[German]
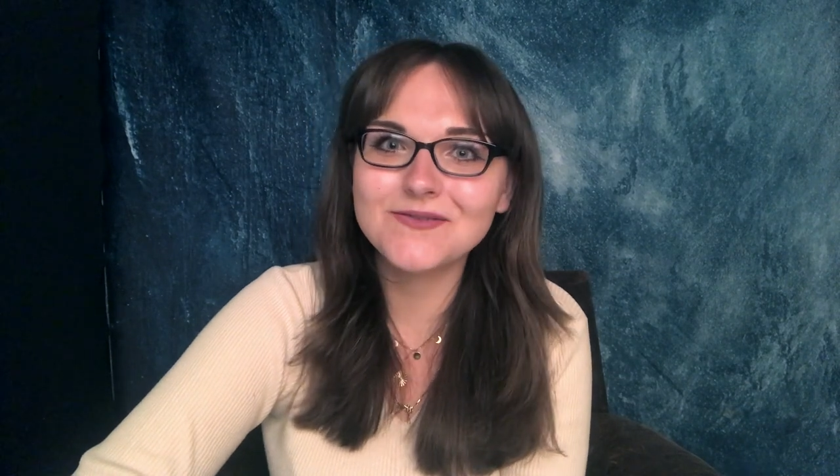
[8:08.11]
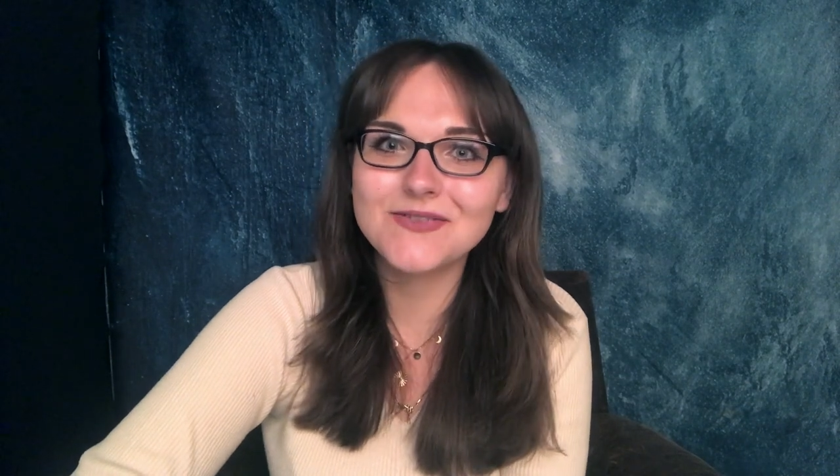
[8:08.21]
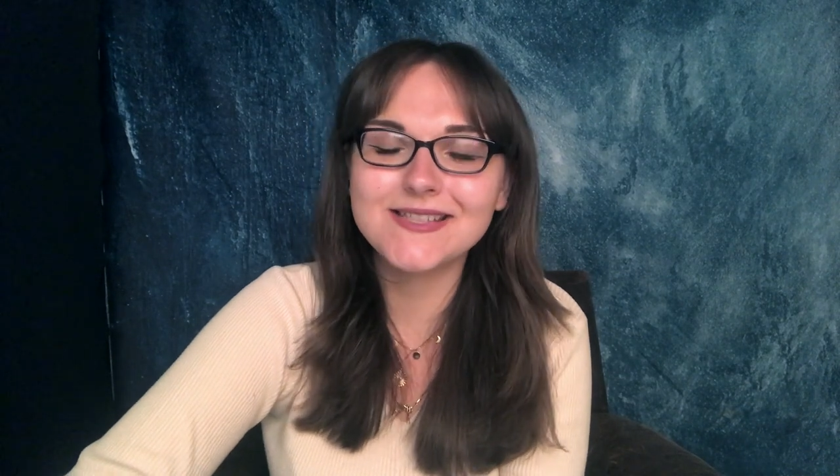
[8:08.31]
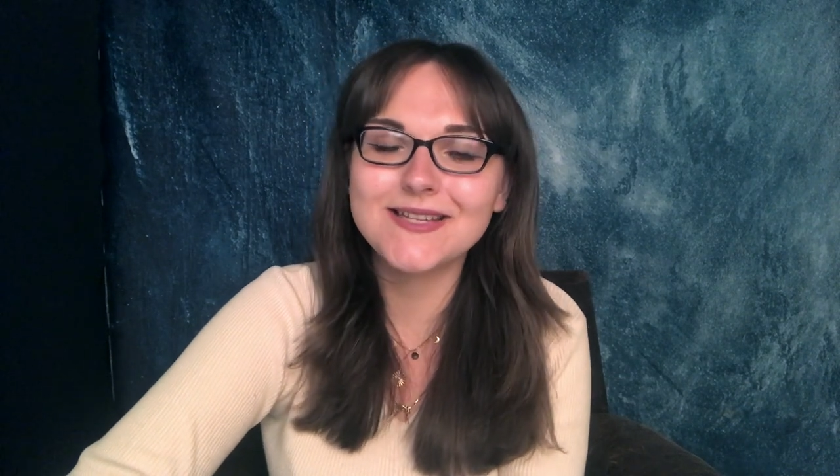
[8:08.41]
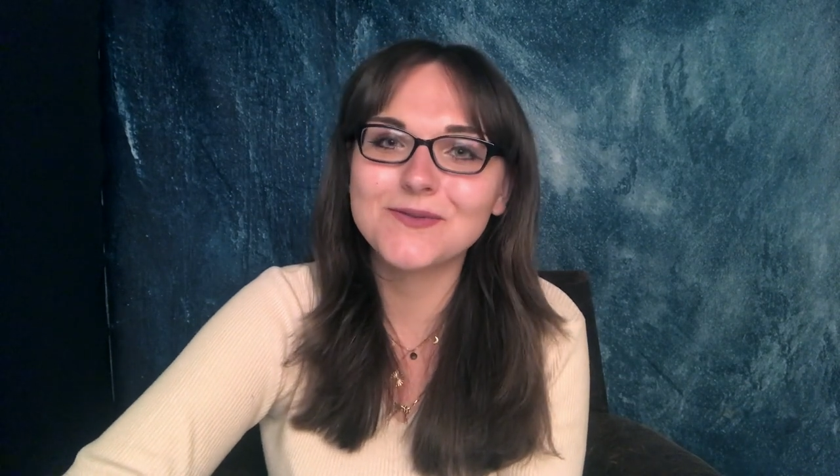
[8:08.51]

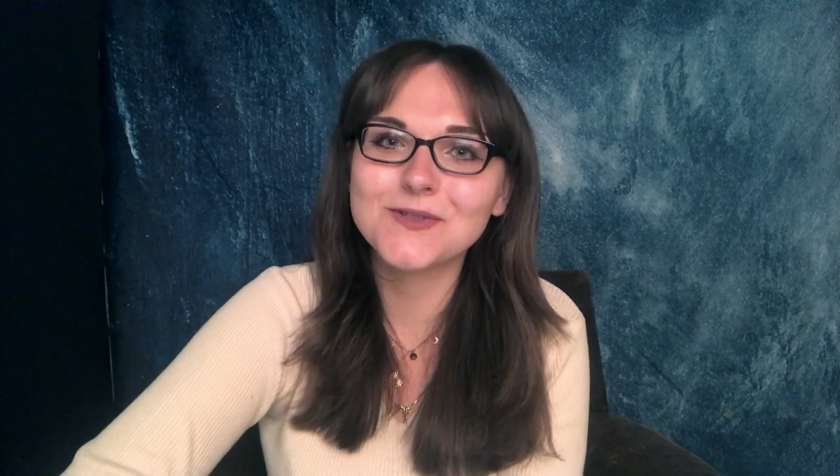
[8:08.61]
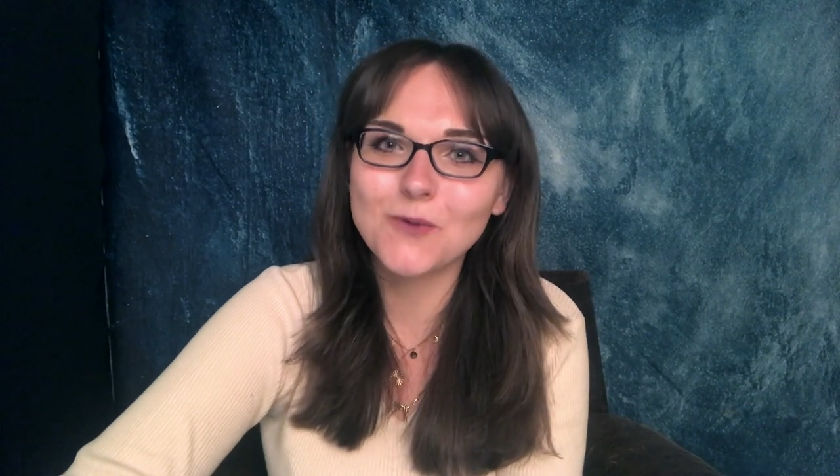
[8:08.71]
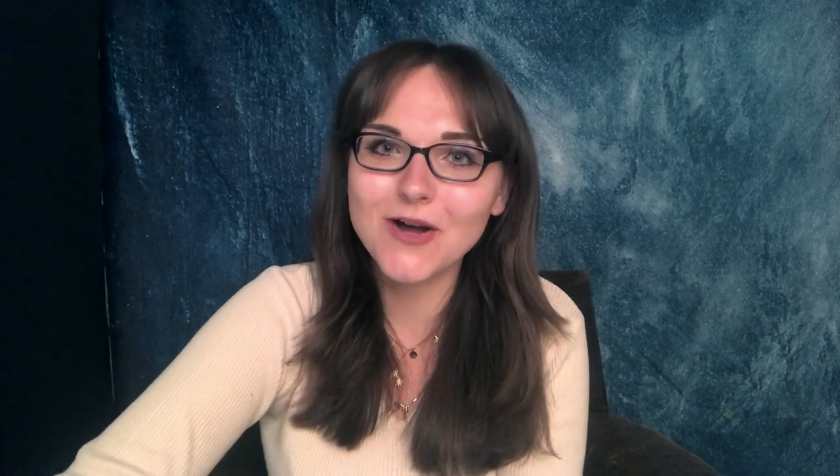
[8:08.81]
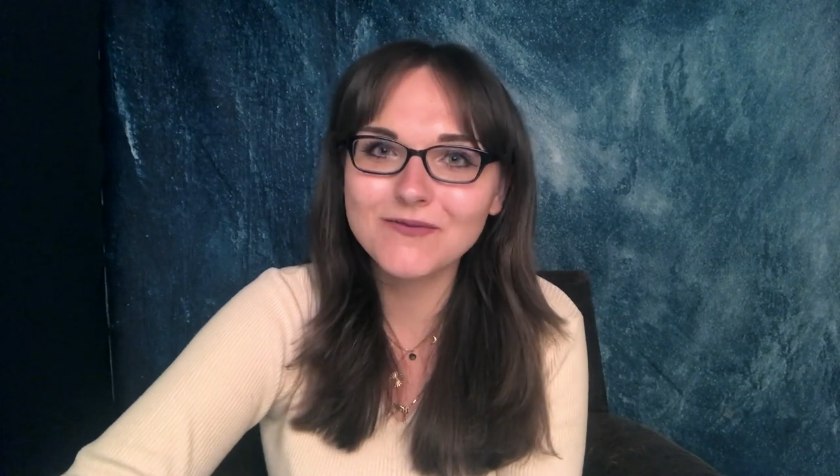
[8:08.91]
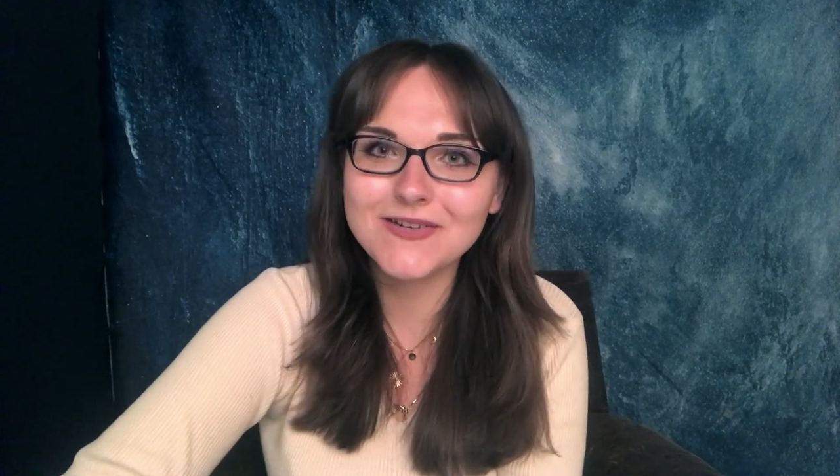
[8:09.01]
Wir sehen uns
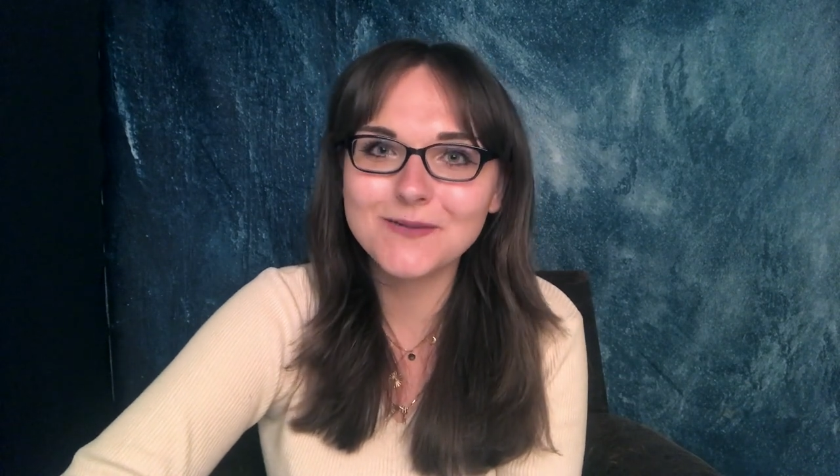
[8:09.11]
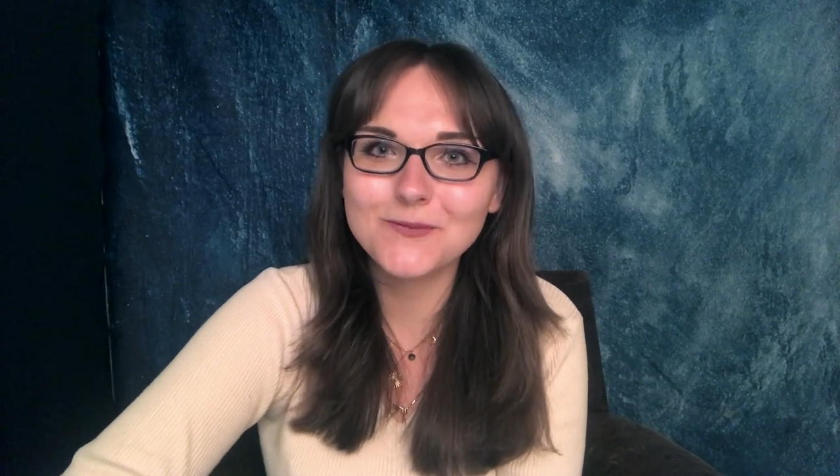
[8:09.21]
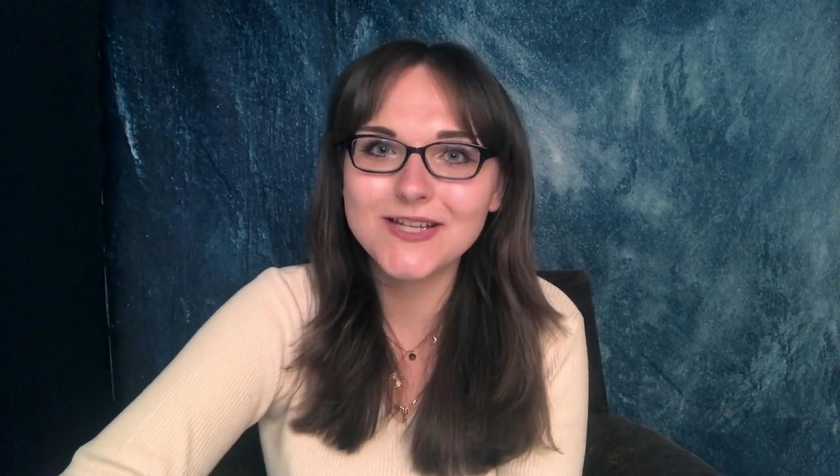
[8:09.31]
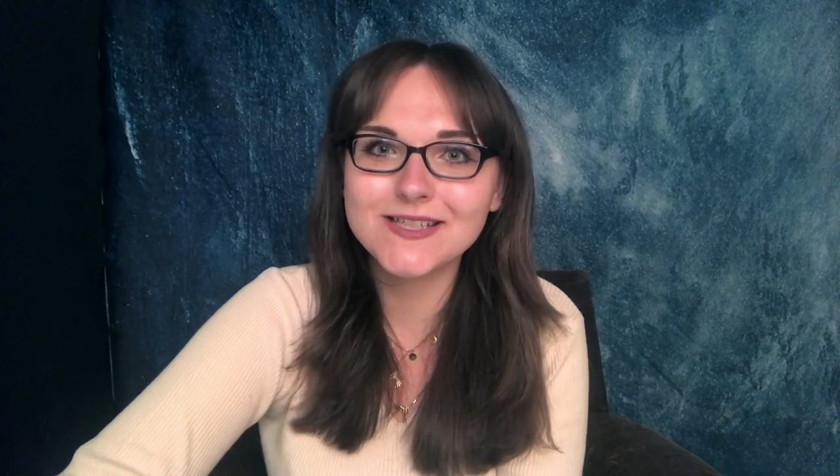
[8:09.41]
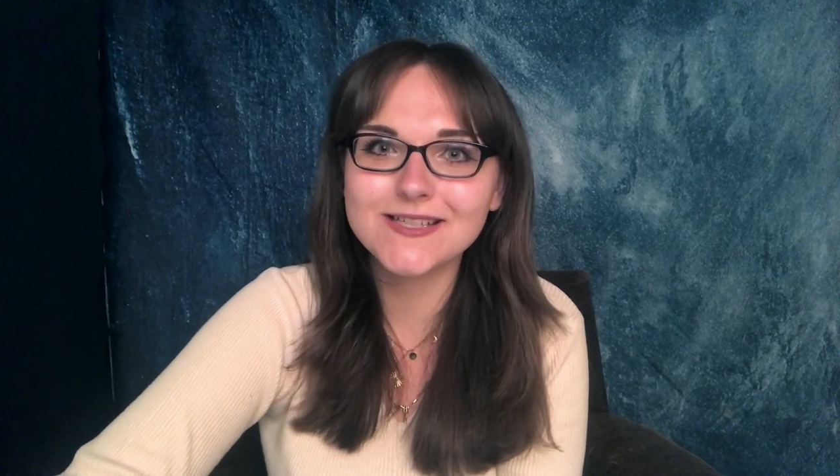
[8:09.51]
morgen, wenn ihr
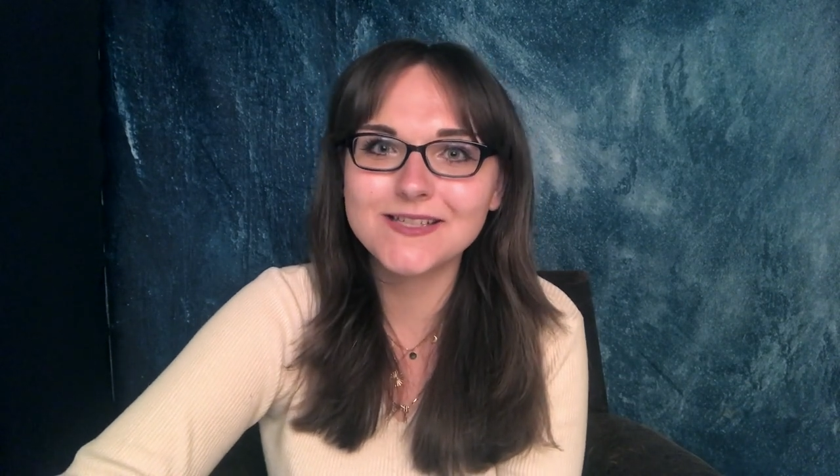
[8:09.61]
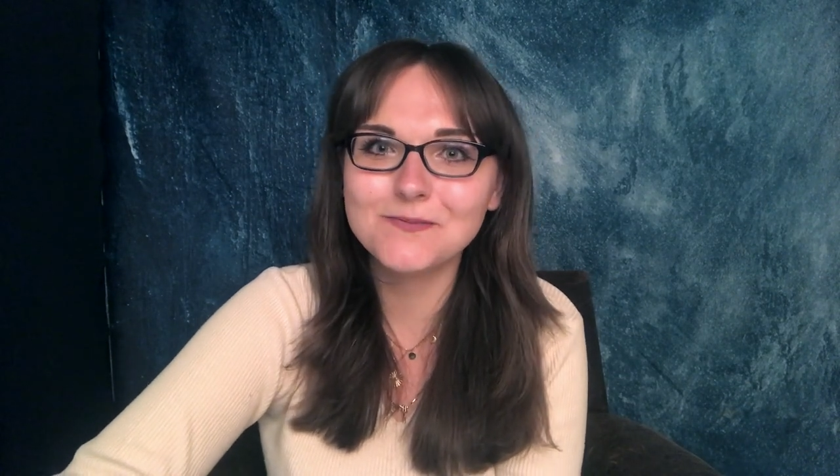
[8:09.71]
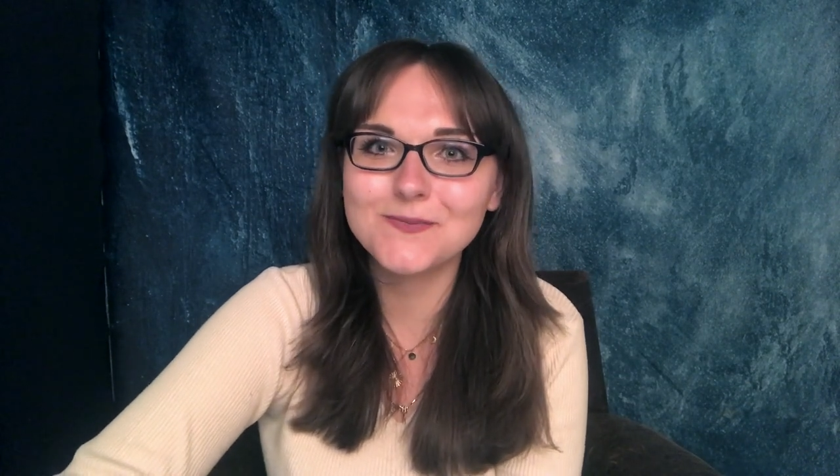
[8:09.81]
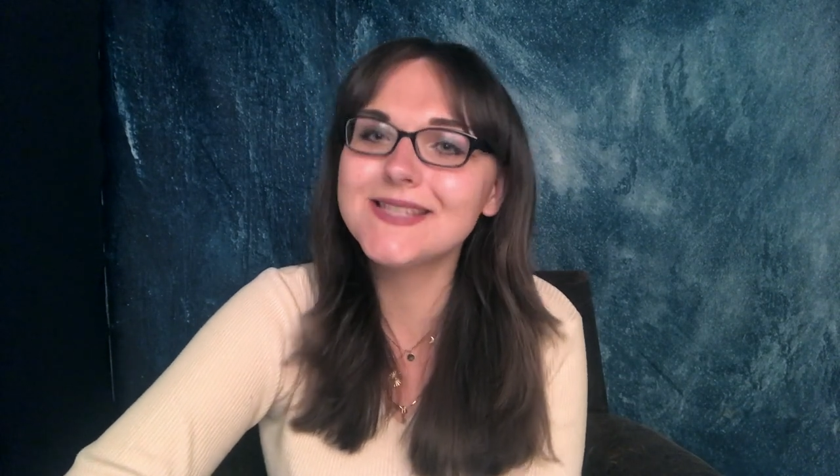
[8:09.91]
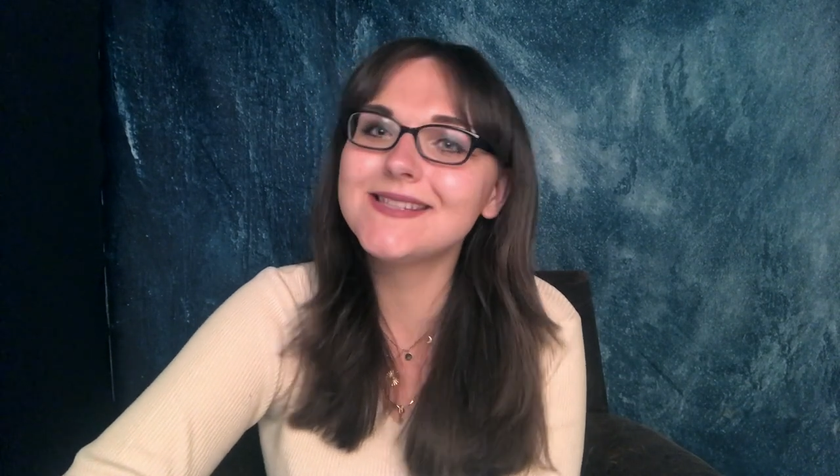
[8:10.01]
möchtet.
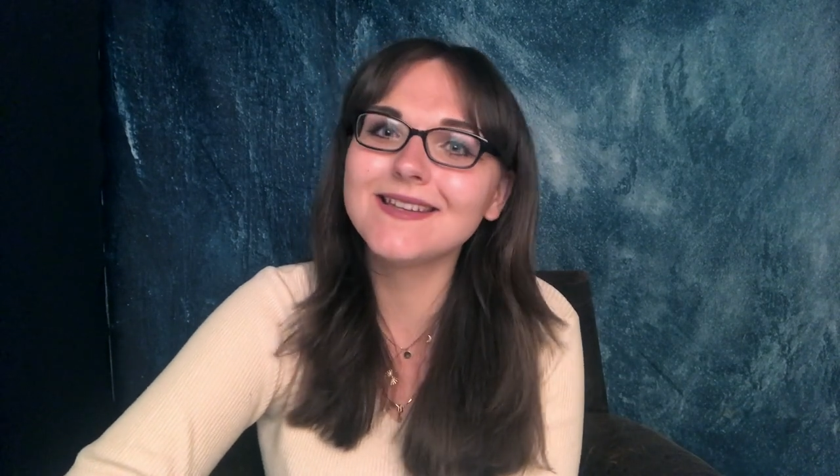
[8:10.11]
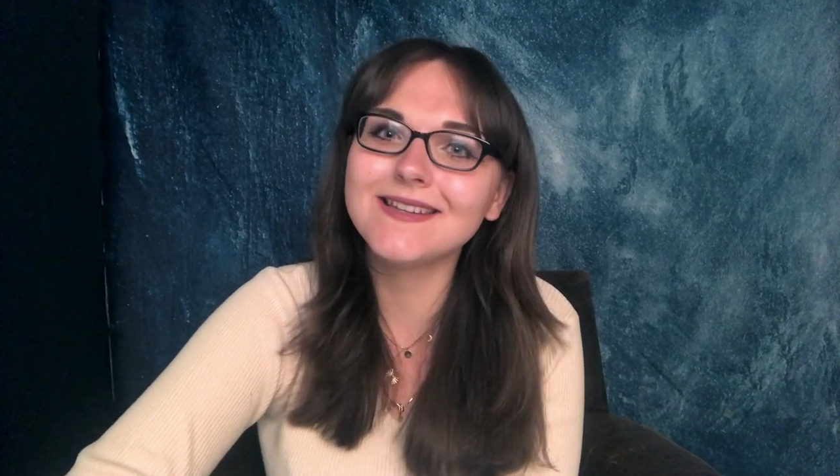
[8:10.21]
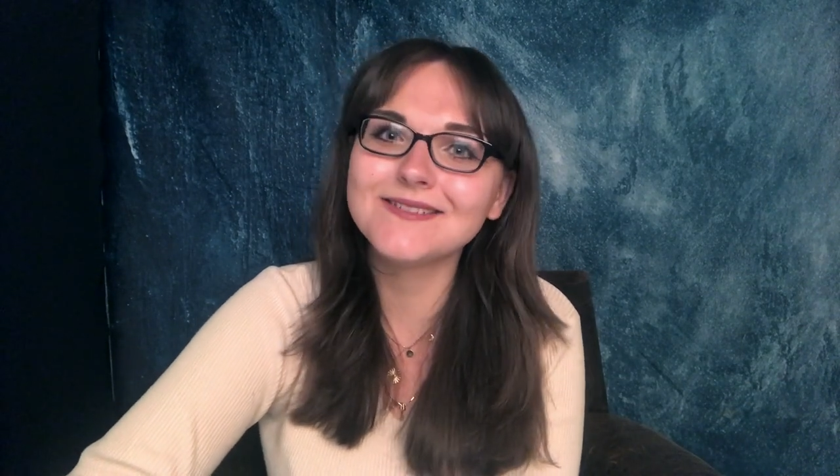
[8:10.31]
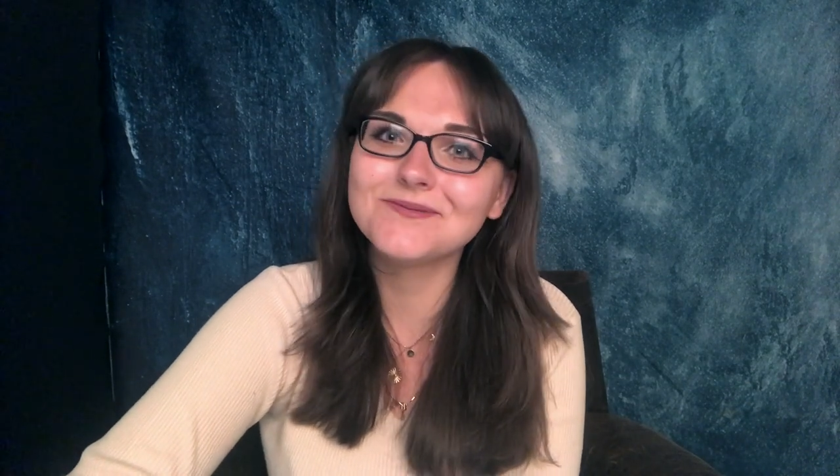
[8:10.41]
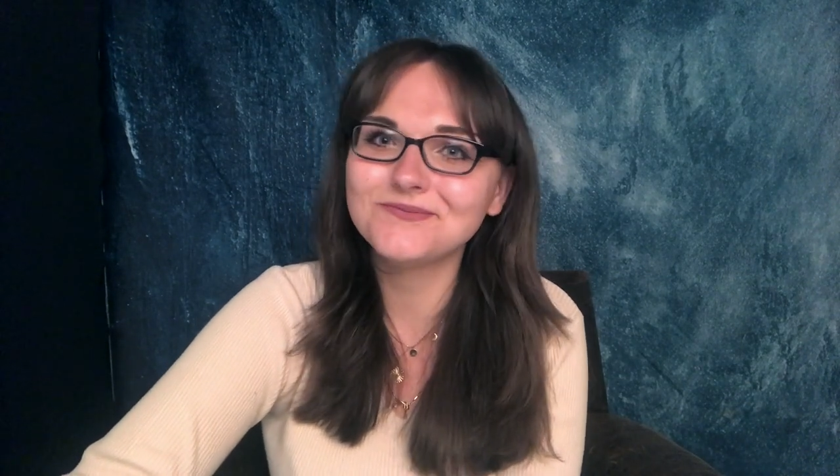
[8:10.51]
Bis dahin.